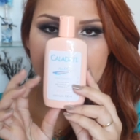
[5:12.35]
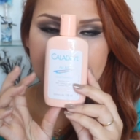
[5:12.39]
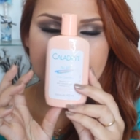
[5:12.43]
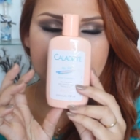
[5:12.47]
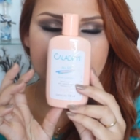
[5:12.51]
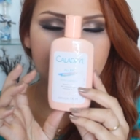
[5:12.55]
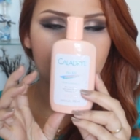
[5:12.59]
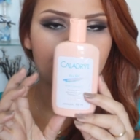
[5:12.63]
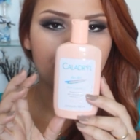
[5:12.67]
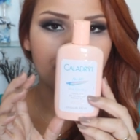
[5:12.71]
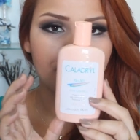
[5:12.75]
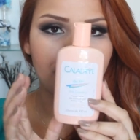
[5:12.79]

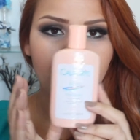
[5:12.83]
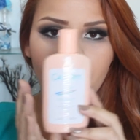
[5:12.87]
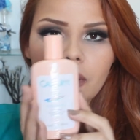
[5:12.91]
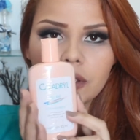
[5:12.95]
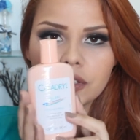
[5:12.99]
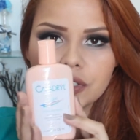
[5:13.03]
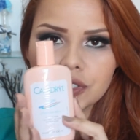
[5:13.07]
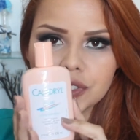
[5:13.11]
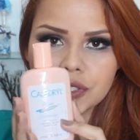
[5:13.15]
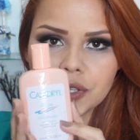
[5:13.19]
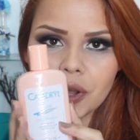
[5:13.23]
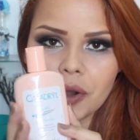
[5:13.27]
esse
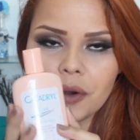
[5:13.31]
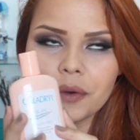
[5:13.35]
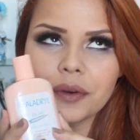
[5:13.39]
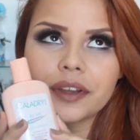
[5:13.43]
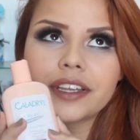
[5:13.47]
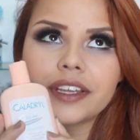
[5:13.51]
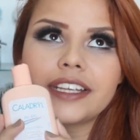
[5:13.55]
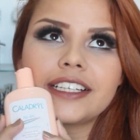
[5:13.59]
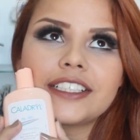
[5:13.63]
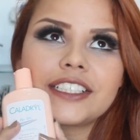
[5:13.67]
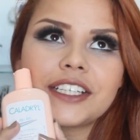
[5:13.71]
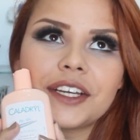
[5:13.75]

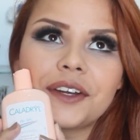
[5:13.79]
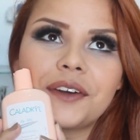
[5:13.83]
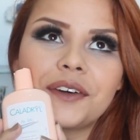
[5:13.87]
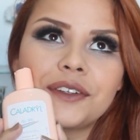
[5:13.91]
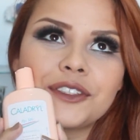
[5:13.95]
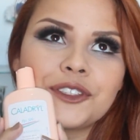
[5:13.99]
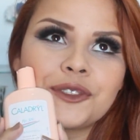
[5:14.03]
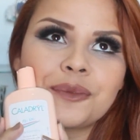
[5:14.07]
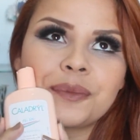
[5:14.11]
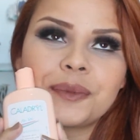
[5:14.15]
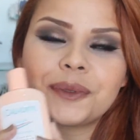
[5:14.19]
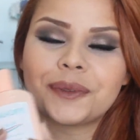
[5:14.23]
pó-sol que
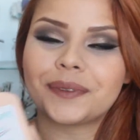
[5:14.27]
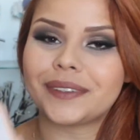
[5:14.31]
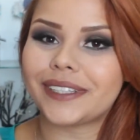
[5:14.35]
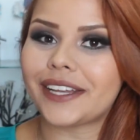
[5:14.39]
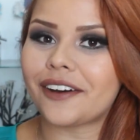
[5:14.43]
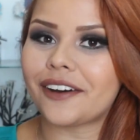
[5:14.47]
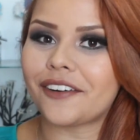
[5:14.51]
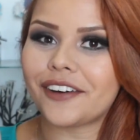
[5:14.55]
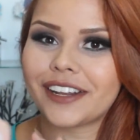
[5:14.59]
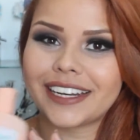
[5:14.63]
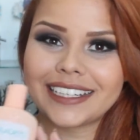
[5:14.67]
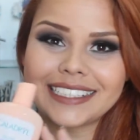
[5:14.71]
chegou, tipo,
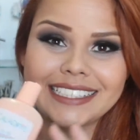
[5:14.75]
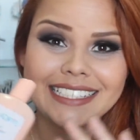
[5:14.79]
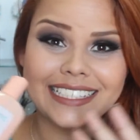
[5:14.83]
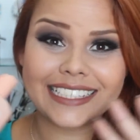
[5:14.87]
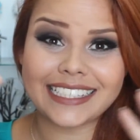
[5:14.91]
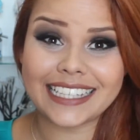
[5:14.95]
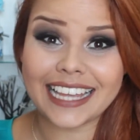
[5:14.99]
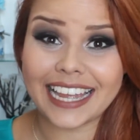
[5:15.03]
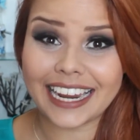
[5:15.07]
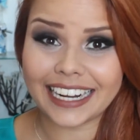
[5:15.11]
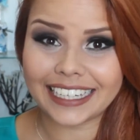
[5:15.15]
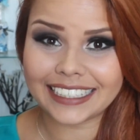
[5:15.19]
na hora
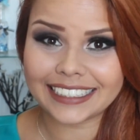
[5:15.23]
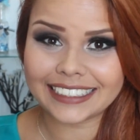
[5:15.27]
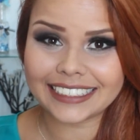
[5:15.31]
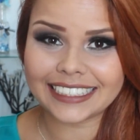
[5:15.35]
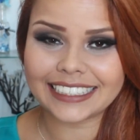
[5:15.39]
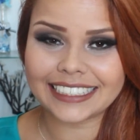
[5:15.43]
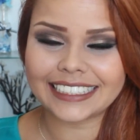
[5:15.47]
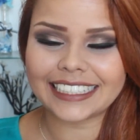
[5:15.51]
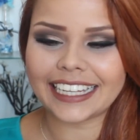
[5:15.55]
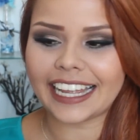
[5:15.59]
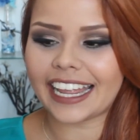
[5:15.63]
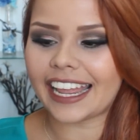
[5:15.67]

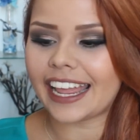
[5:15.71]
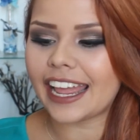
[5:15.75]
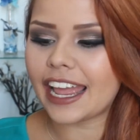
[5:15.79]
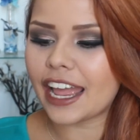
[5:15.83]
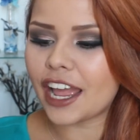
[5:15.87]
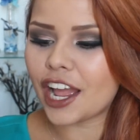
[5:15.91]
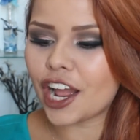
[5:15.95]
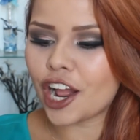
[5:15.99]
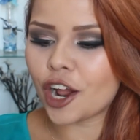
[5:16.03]
certa, né?